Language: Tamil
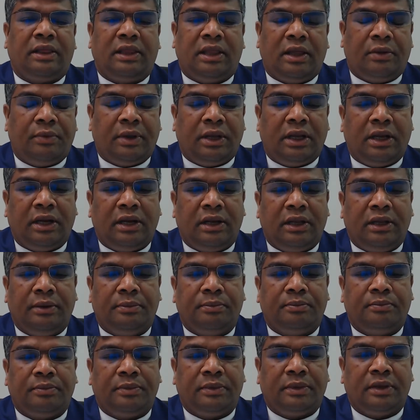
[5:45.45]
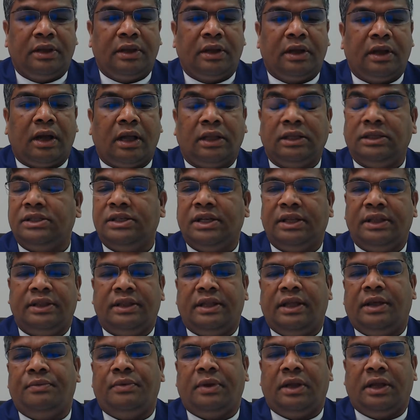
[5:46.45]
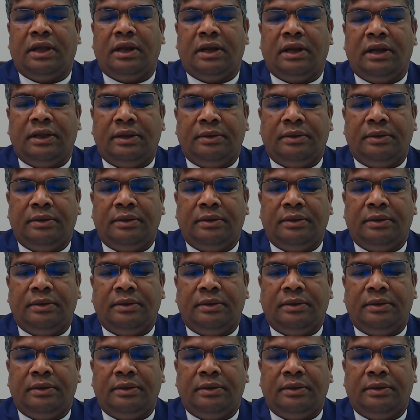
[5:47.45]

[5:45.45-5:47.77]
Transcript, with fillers: தேவையில்லை அஞ்ச தேவையில்லை